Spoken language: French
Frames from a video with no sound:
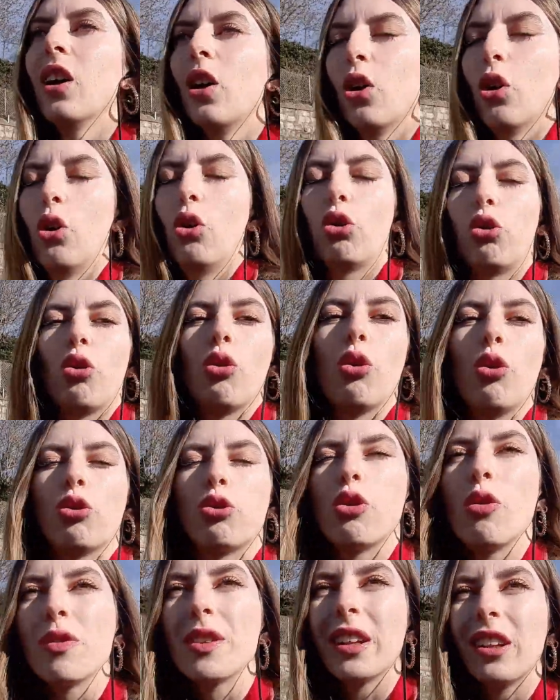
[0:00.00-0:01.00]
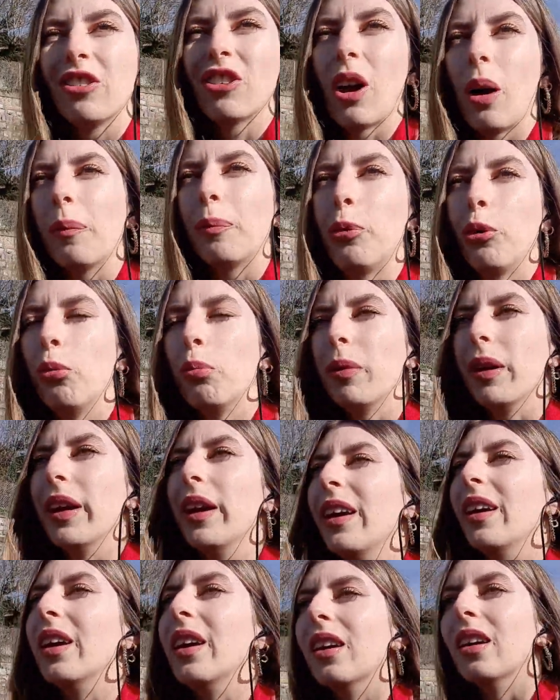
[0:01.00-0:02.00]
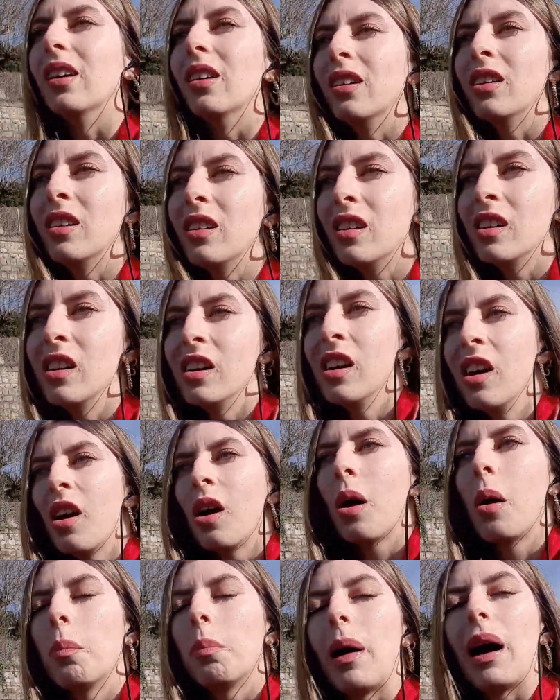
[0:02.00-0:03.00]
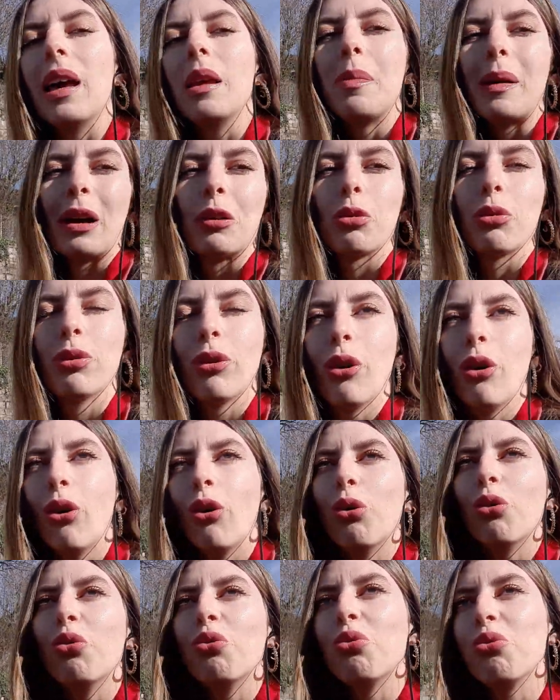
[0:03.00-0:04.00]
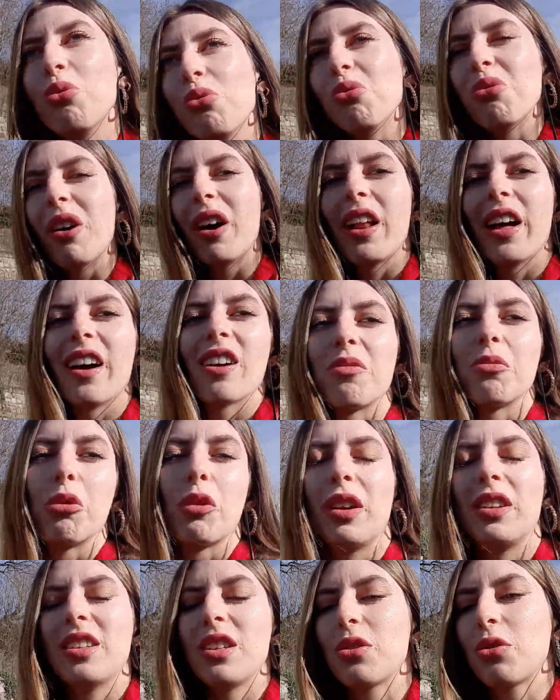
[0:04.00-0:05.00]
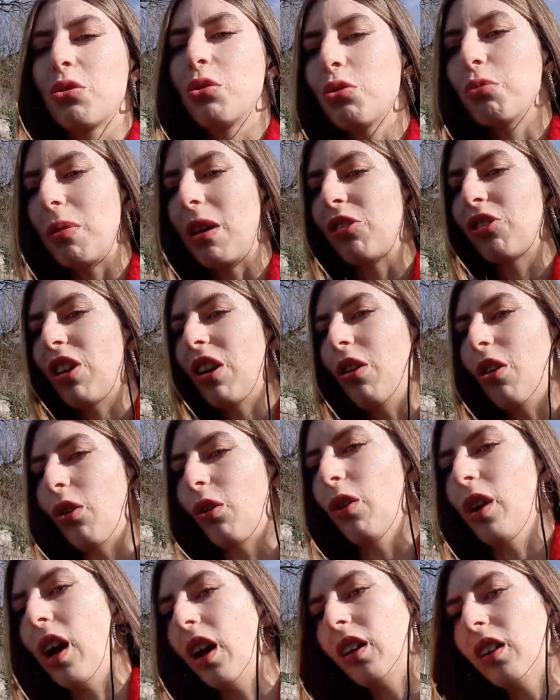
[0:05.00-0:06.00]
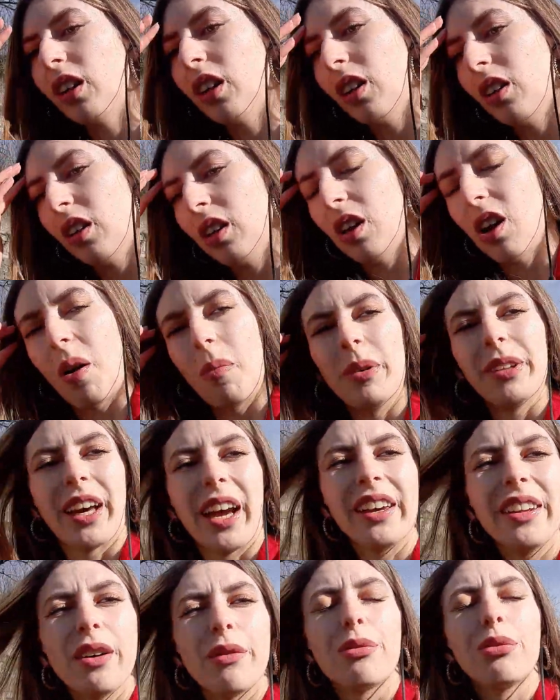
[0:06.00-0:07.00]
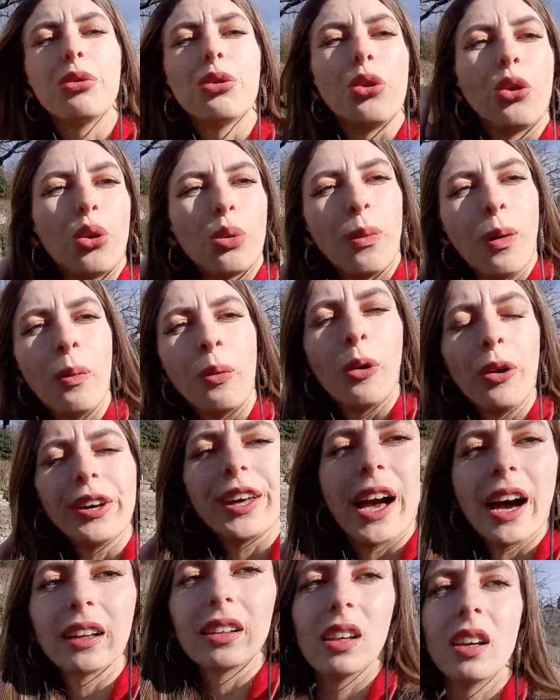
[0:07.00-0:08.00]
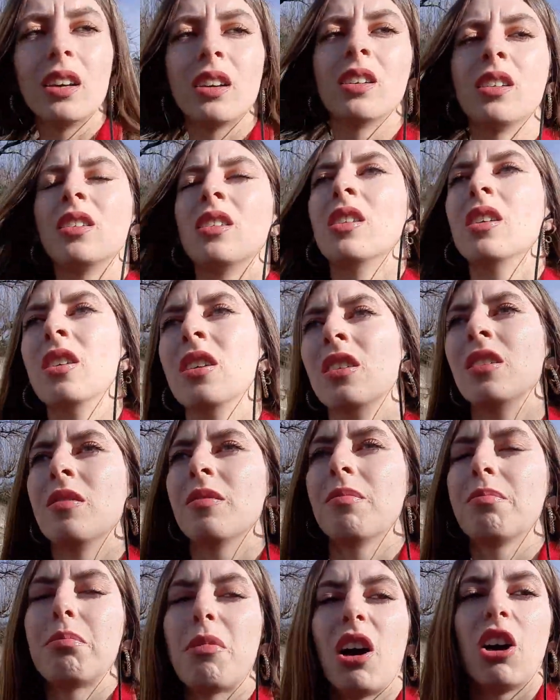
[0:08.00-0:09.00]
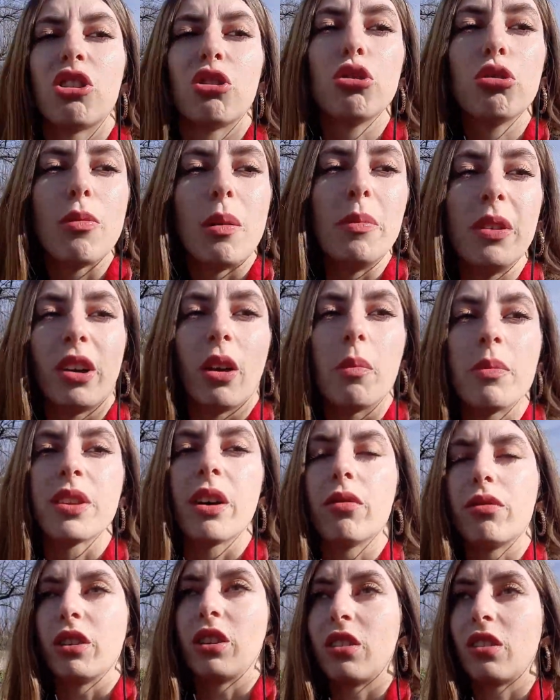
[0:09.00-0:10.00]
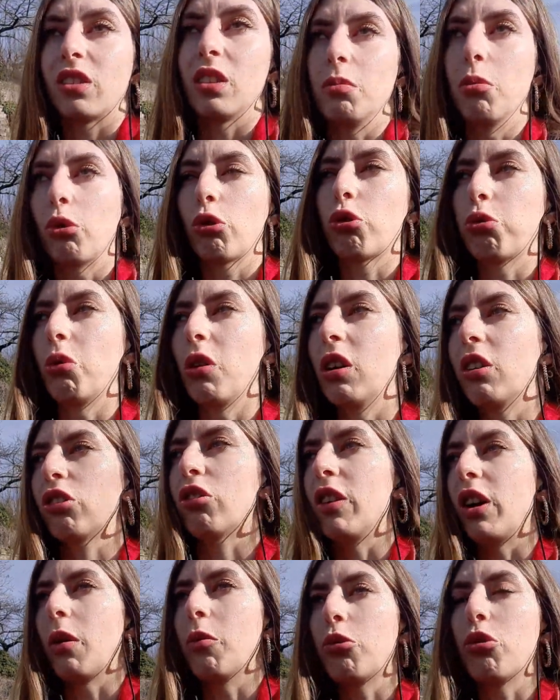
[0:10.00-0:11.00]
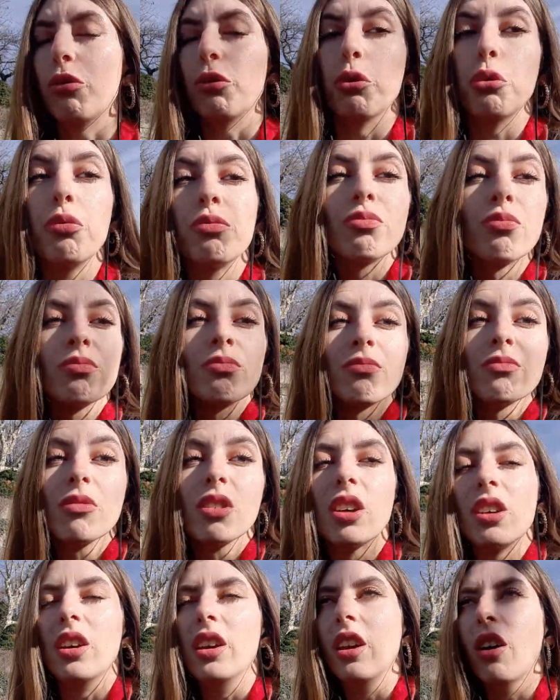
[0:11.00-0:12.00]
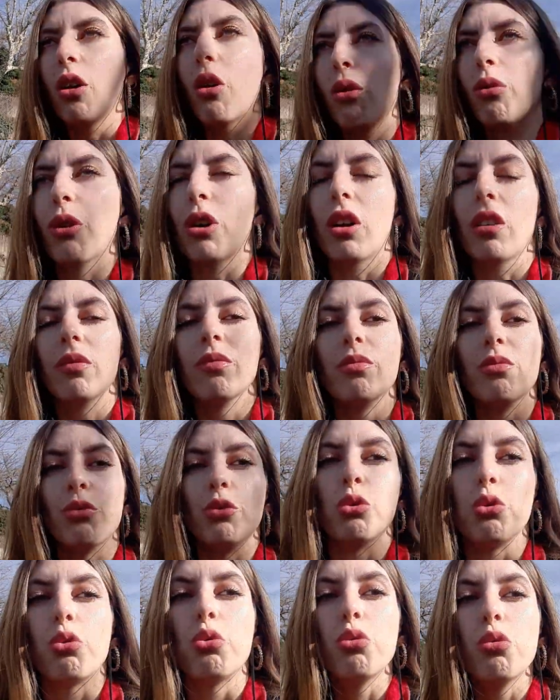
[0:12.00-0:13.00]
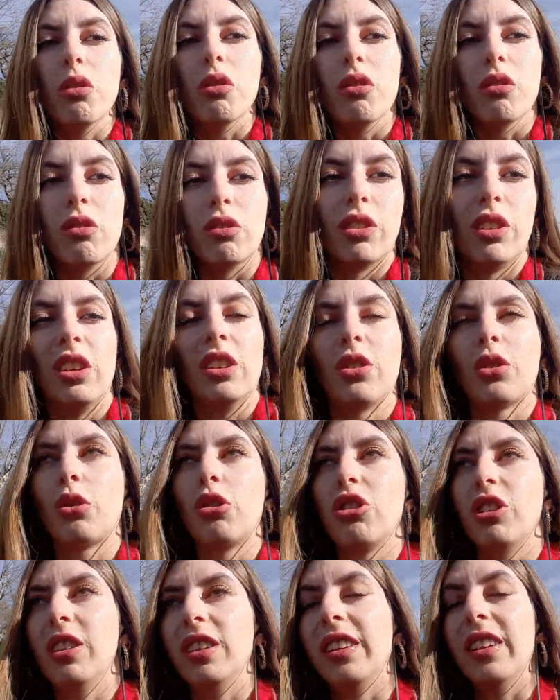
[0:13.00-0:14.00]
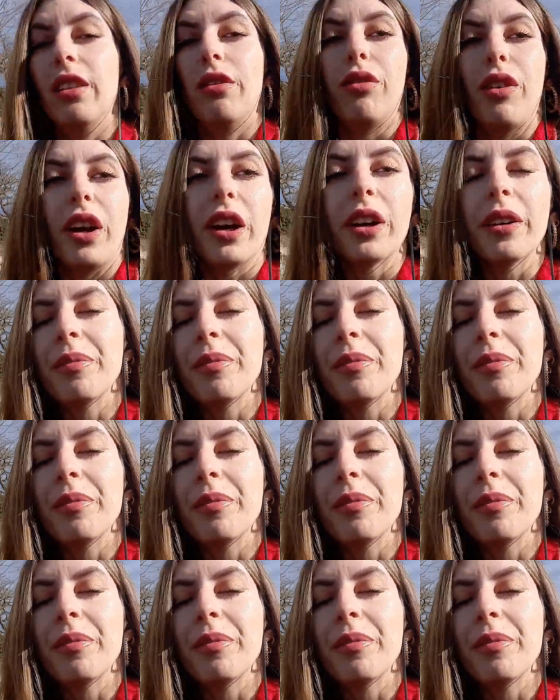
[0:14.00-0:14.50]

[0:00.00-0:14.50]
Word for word: je le, faisais déjà un peu mais pas hyper souvent ou voilà je me trouvais des excuses ou machin alors que là en mode rien à foutre de comment on me regarde, bah juste je m'habille comme ça en fait, c'est mon choix, je fais comme je veux. Et euh, voilà, du coup c'est ce que j'ai décidé de faire.